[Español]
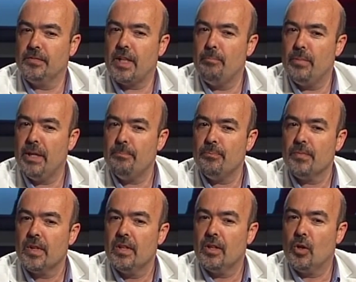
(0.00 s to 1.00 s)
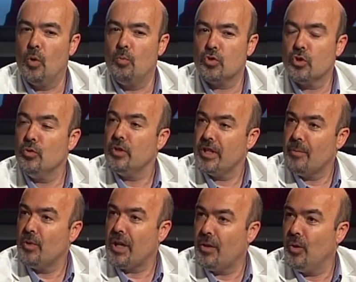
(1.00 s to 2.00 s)
también como soy un
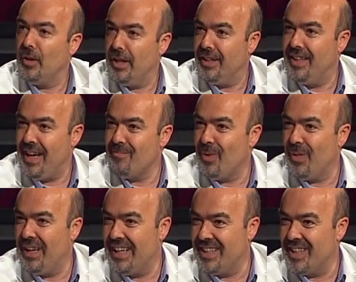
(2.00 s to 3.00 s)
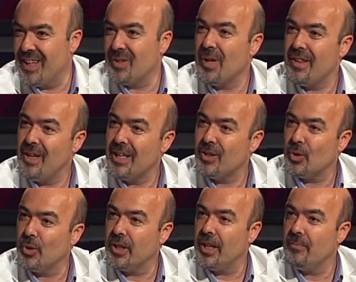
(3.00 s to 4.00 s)
enamorado de, ambos, de la literatura y de la
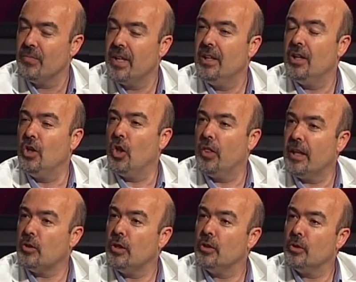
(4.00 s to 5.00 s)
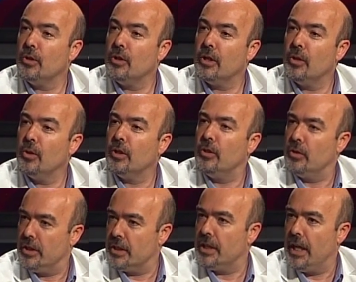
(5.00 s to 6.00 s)
historia, los datos históricos que doy quiero
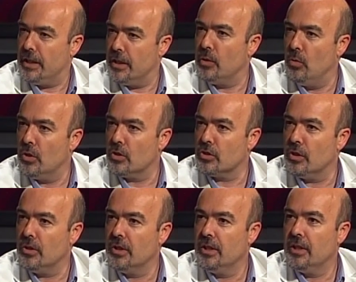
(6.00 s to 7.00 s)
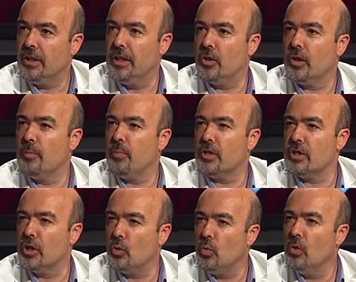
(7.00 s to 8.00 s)
que sean rigurosos. Y entonces pues
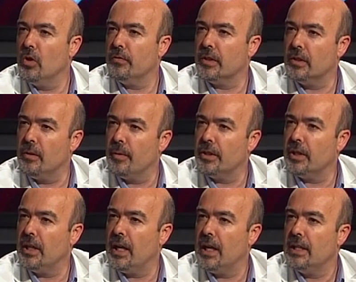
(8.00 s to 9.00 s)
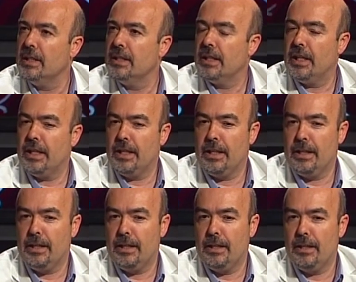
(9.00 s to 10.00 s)
sitúo efectivamente
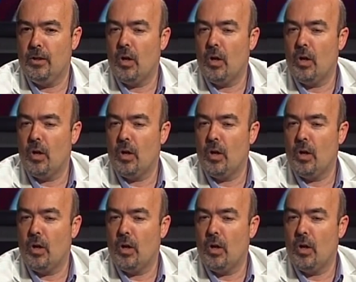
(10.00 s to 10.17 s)
eh, los